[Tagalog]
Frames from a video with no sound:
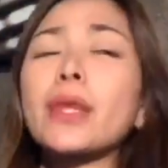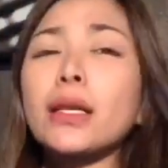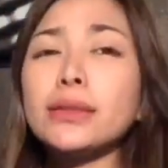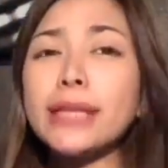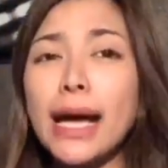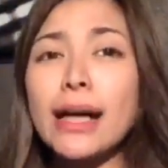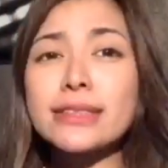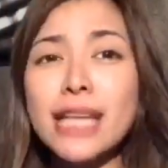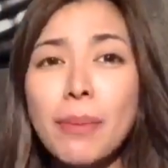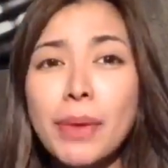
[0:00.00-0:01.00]
na
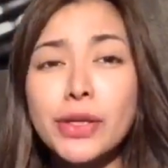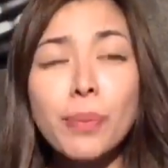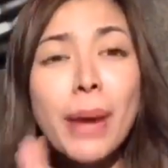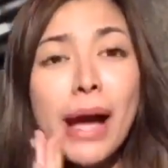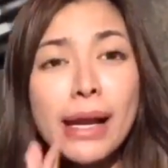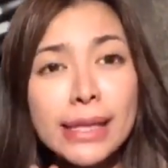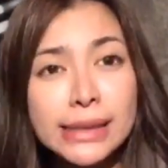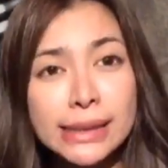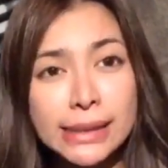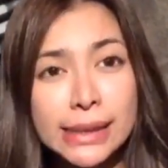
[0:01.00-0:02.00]
kasama nyo para
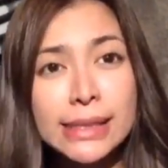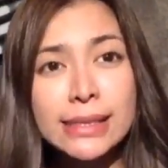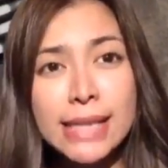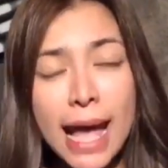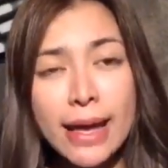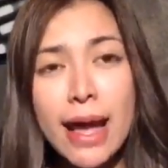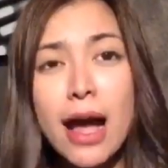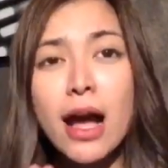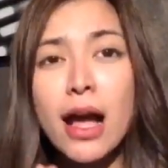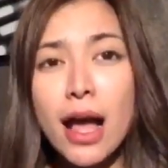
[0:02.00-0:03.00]
hindi
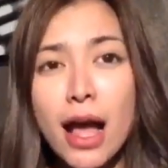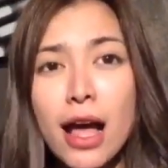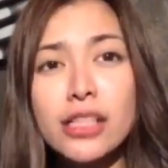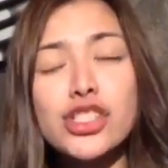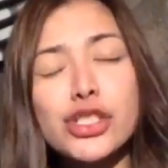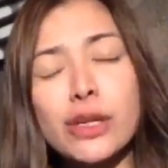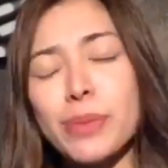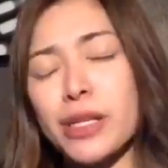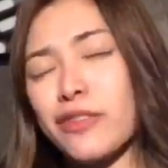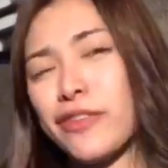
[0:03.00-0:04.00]
sayang ang
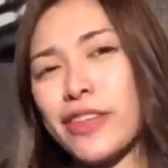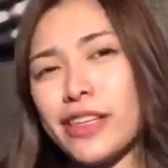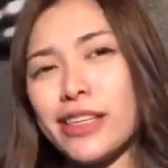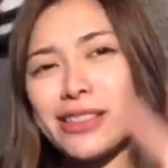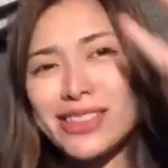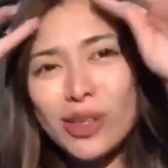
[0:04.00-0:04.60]
shipping fees. So,